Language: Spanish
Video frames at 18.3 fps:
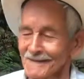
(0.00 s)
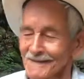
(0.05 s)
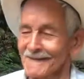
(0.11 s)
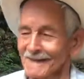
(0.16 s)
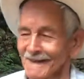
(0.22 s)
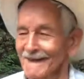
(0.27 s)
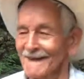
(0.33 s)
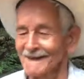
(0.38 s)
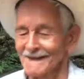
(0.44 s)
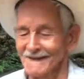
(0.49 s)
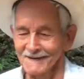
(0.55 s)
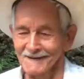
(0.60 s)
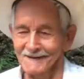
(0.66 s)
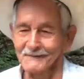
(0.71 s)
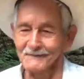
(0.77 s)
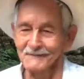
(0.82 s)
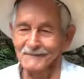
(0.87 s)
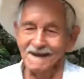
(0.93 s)
Sí.
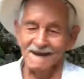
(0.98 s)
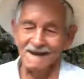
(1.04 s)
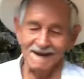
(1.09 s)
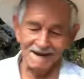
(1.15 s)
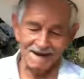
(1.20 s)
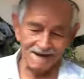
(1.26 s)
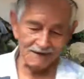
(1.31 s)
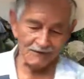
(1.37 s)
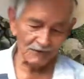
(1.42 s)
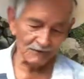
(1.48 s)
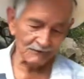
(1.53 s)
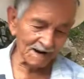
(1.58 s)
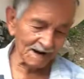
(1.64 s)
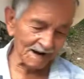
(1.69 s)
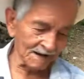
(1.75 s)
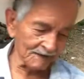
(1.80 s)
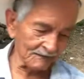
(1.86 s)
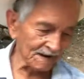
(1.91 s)
Y yo
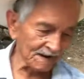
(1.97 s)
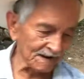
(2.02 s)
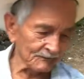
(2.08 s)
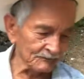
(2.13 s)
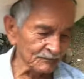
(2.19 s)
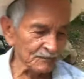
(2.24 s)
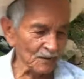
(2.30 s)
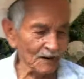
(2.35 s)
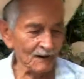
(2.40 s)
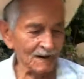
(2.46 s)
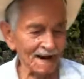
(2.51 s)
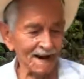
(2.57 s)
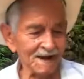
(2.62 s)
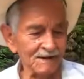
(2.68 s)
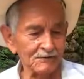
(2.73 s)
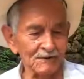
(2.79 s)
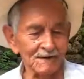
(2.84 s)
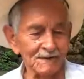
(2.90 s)
me,
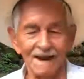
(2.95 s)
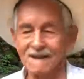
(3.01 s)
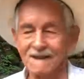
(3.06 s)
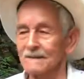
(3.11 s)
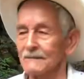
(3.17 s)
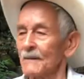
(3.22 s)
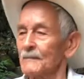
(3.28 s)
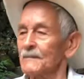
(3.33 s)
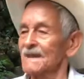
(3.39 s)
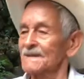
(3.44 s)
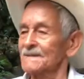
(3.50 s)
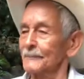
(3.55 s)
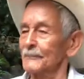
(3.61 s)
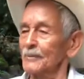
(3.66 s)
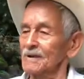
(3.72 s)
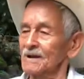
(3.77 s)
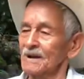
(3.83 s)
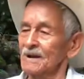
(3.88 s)
casi toda la gente me miente
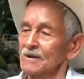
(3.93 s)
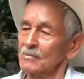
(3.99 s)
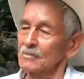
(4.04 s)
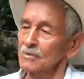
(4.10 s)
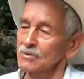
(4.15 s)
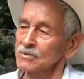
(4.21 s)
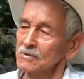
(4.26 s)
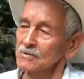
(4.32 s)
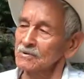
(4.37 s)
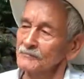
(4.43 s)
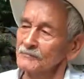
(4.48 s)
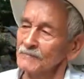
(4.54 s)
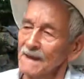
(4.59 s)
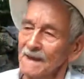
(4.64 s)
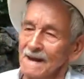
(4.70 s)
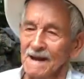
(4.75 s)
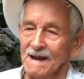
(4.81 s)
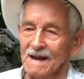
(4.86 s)
por Canducho.
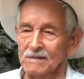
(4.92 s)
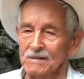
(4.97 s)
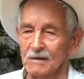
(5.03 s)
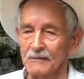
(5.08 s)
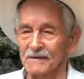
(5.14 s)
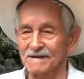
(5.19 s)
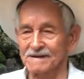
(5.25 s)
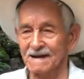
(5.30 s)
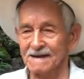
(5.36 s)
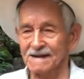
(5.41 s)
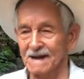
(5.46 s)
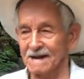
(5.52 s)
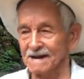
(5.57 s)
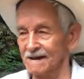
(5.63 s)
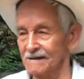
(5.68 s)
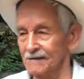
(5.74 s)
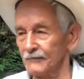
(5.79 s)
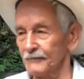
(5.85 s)
Canducho. El nombre es
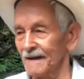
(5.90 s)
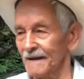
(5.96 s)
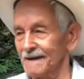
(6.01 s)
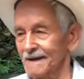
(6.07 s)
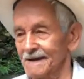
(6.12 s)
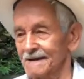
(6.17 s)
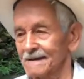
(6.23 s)
Candelario Pérez.